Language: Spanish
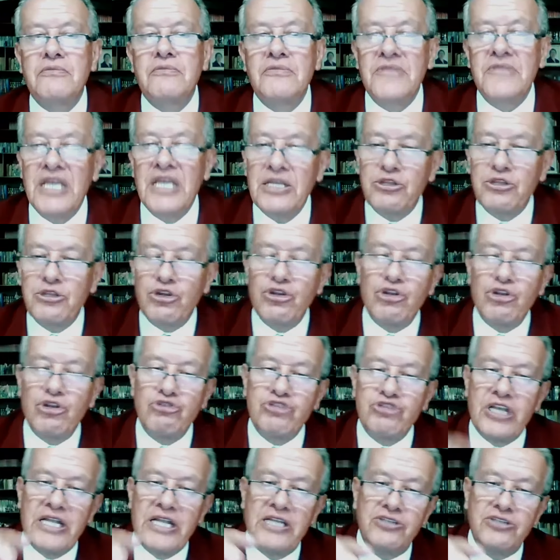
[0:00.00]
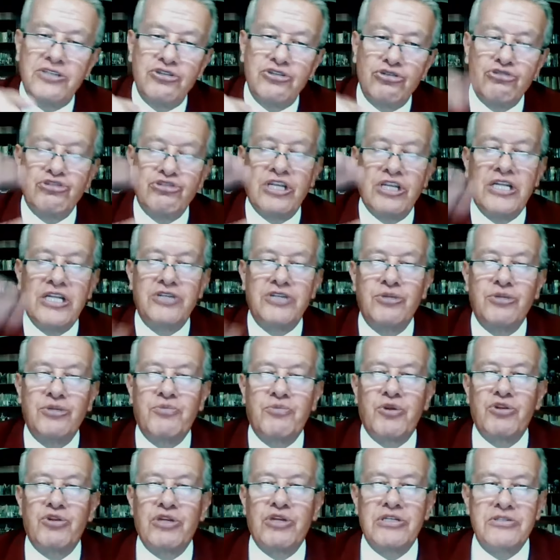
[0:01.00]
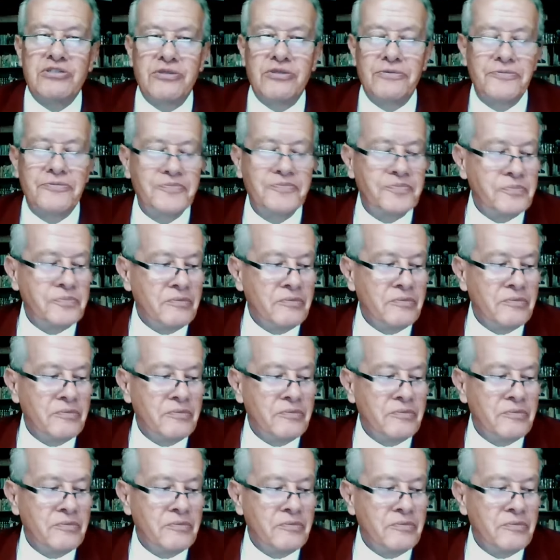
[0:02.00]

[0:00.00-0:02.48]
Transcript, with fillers: Dentro de los derechos, los derechos de protección